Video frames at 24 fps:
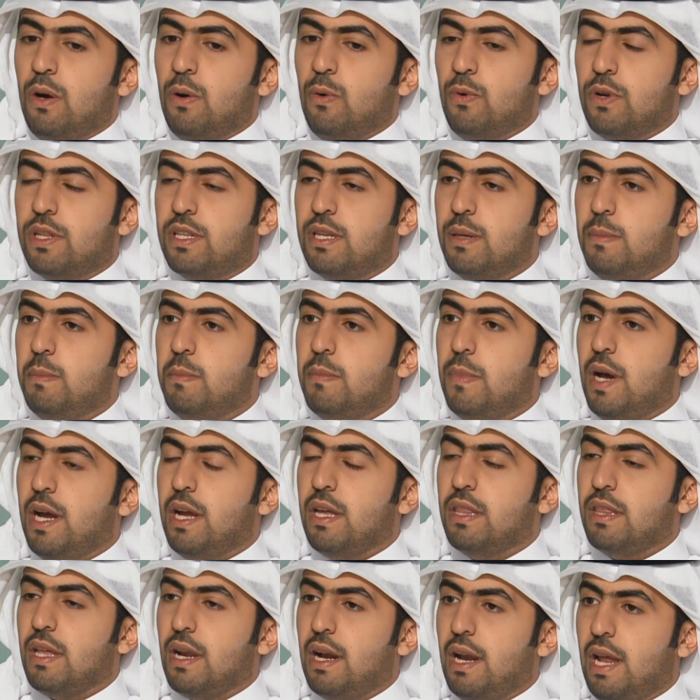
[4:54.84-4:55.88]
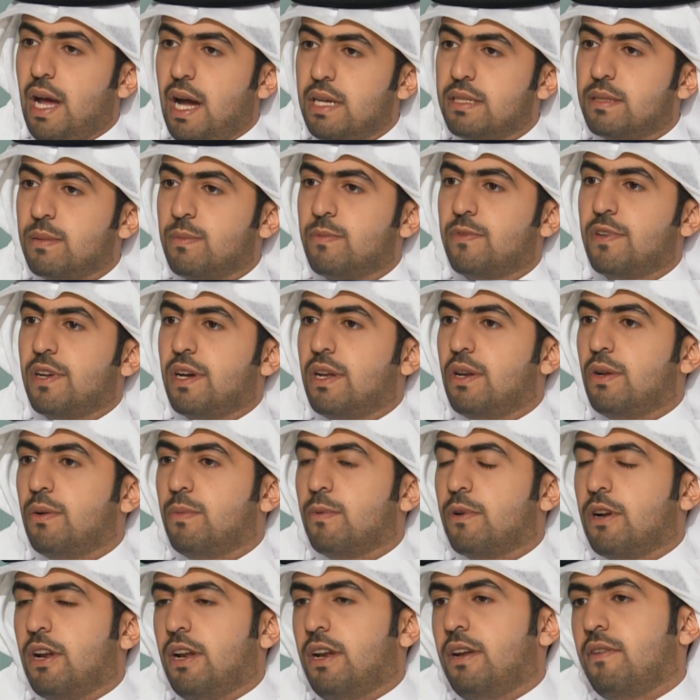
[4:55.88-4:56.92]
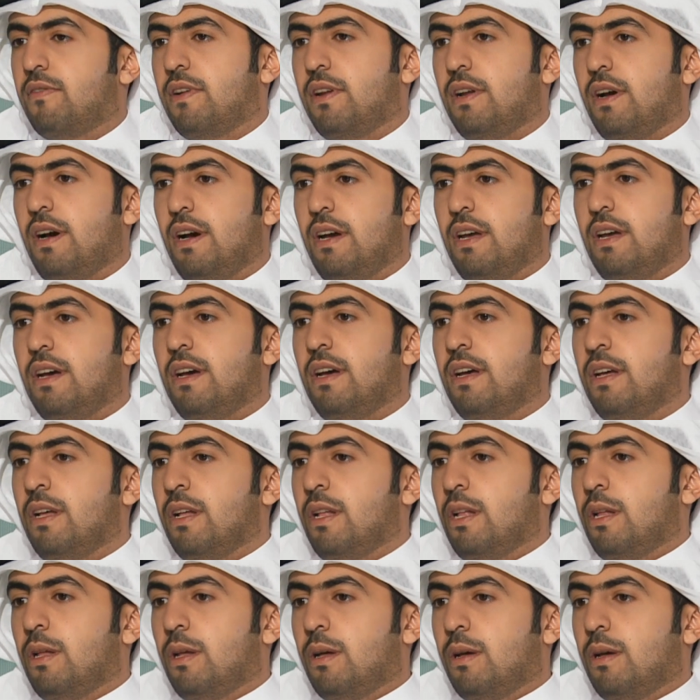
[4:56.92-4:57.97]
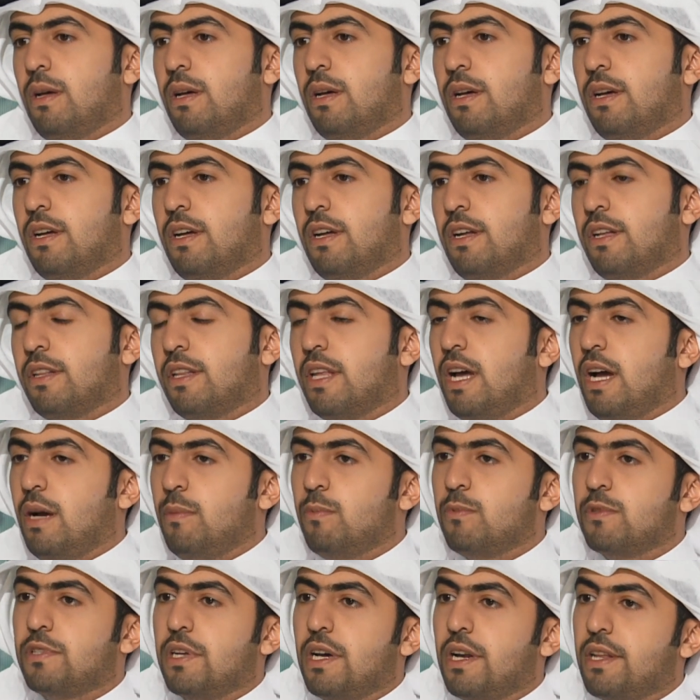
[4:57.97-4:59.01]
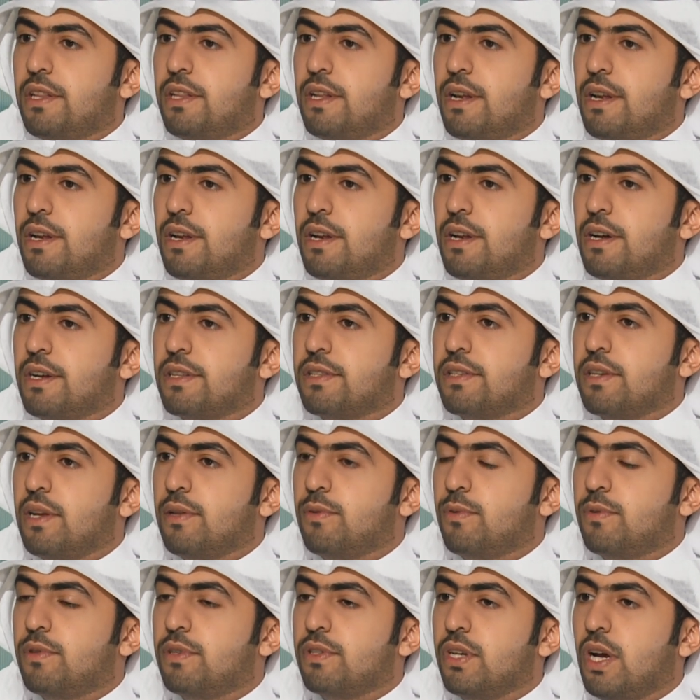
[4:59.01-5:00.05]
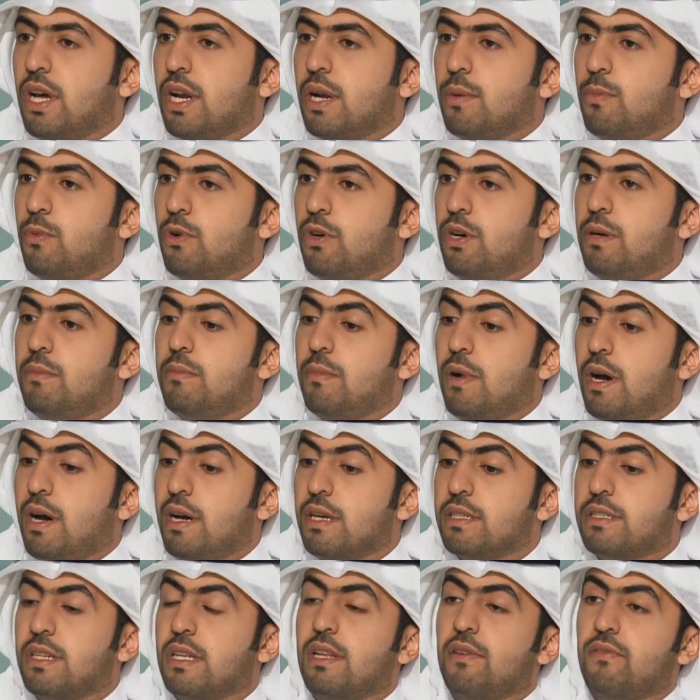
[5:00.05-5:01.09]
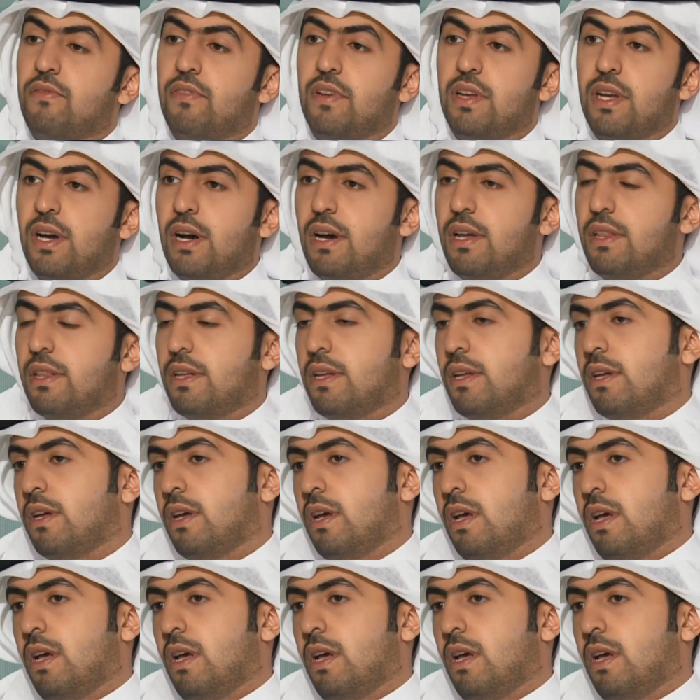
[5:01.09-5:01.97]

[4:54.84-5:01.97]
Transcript: ويتم ايضا الحزم في هالامور لان في النهايه آه، دعم وزاره الاقتصاد والتجاره مهم خاصه في هذه